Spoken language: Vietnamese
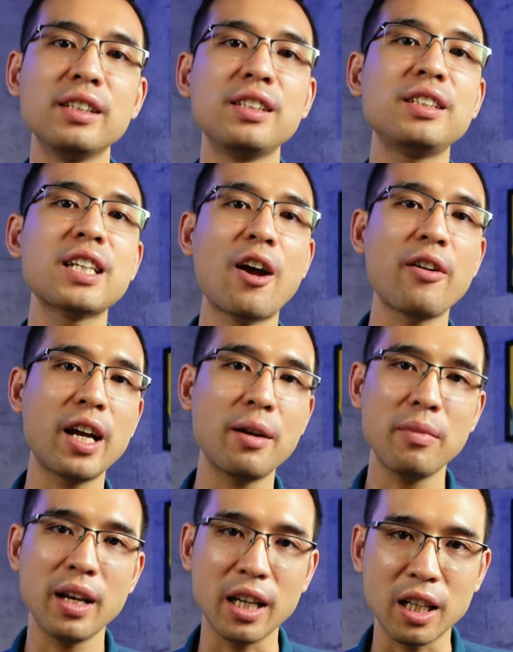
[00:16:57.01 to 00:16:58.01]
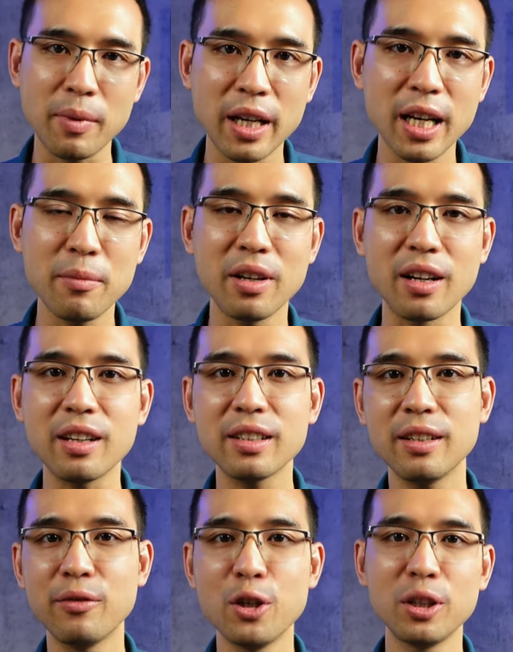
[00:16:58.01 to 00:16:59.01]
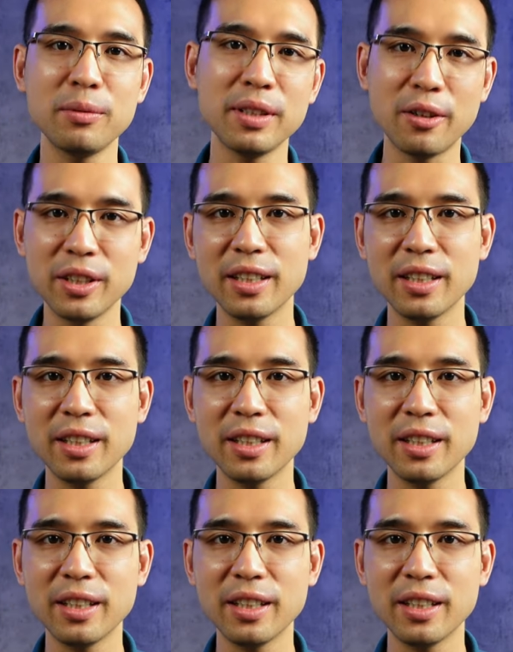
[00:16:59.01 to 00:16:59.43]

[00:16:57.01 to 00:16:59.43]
Xin chào anh em, hẹn gặp anh em ở các video tiếp theo